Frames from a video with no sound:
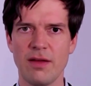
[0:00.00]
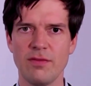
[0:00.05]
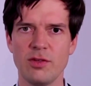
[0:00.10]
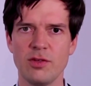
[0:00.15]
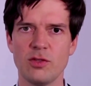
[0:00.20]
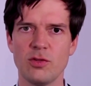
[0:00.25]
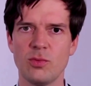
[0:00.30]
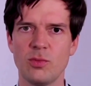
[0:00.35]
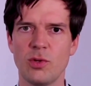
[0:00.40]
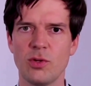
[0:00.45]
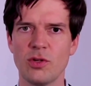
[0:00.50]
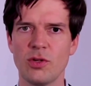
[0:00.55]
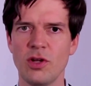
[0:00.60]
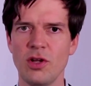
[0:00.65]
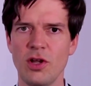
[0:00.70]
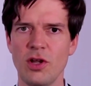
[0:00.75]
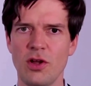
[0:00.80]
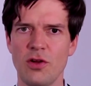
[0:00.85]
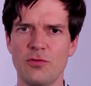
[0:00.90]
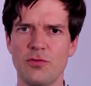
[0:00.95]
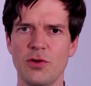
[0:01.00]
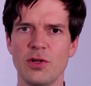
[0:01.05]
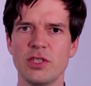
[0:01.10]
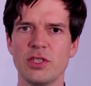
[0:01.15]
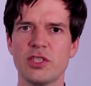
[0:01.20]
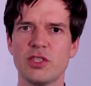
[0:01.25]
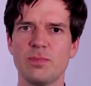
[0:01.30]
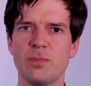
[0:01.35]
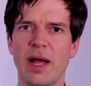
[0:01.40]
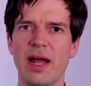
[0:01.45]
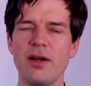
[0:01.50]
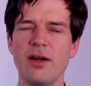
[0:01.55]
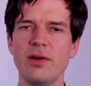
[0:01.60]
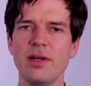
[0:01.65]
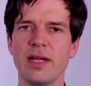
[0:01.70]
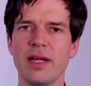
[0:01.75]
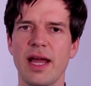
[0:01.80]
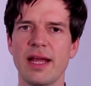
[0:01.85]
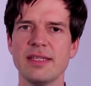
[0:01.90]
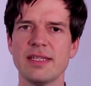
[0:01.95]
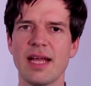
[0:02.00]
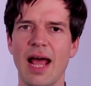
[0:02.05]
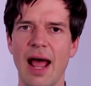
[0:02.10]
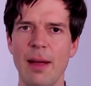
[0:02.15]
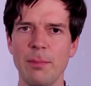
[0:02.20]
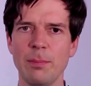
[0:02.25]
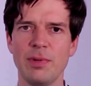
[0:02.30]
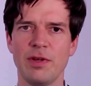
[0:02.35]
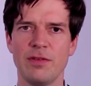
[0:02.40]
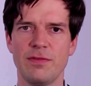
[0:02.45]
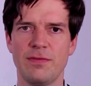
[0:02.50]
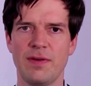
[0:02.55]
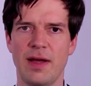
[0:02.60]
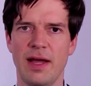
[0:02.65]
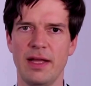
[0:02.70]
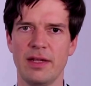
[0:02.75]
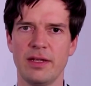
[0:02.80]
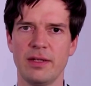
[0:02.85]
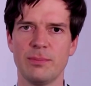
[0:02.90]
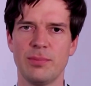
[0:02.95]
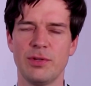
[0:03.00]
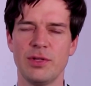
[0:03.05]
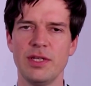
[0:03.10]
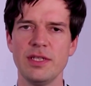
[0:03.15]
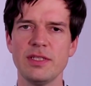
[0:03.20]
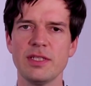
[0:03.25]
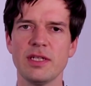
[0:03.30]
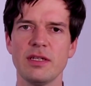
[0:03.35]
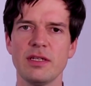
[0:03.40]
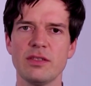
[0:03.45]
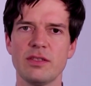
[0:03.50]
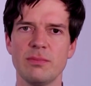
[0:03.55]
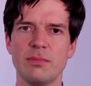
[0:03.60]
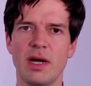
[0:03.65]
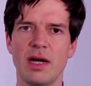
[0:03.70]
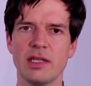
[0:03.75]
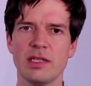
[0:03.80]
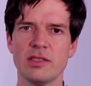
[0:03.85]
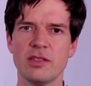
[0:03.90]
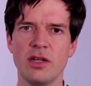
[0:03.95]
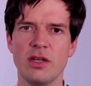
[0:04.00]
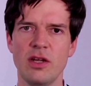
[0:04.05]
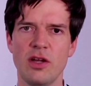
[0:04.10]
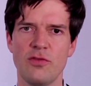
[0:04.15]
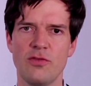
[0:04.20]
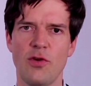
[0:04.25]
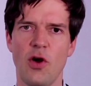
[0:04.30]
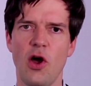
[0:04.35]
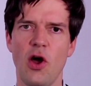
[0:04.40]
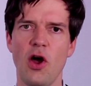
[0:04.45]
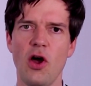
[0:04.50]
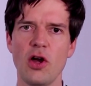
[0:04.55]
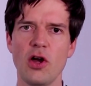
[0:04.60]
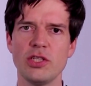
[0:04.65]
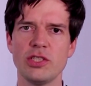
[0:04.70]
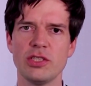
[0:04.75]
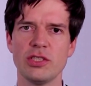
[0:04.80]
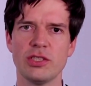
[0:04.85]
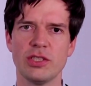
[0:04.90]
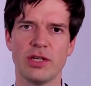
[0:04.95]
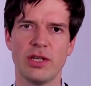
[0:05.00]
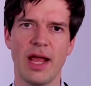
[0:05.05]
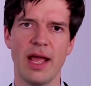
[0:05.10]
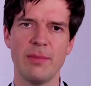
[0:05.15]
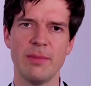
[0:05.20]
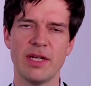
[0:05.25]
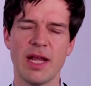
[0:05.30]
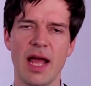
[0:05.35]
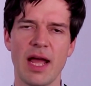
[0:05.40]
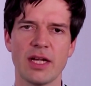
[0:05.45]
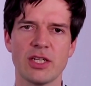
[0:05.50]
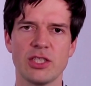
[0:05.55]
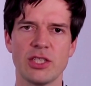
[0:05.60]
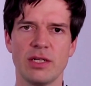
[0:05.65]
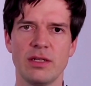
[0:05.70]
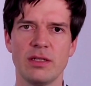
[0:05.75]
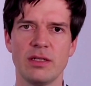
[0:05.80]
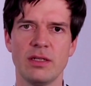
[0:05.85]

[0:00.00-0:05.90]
Ole von Uexküll, Direktor der Stockholmer Right Livelihood Award Stiftung, erklärte,